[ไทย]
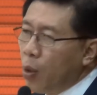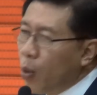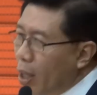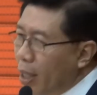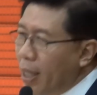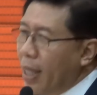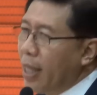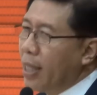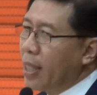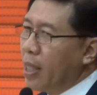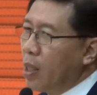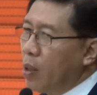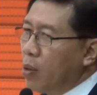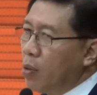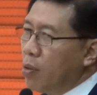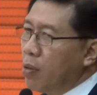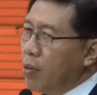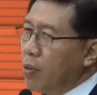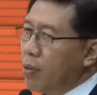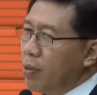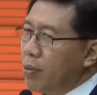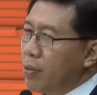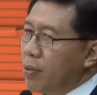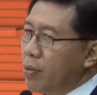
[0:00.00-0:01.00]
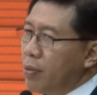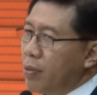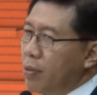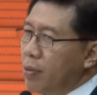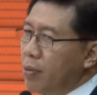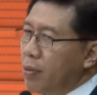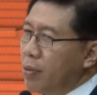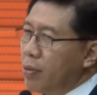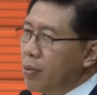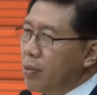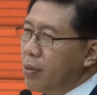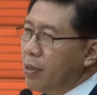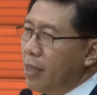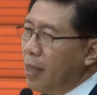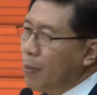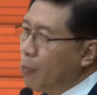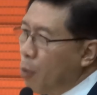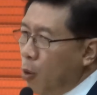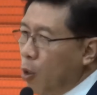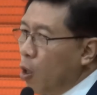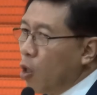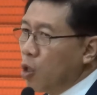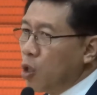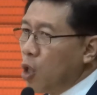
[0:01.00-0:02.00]
ดูให้ดีจะรู้
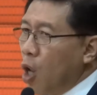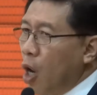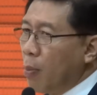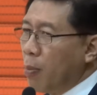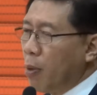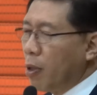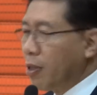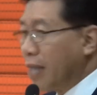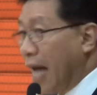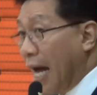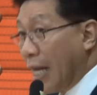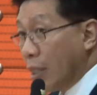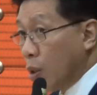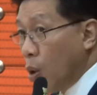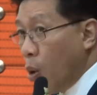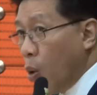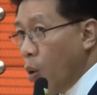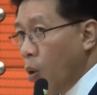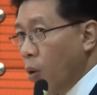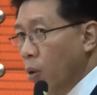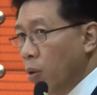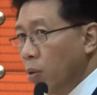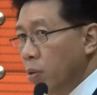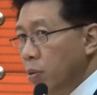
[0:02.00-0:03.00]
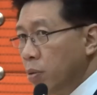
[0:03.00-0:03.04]
ญี่ปุ่นก็ชอบเพราะตาโต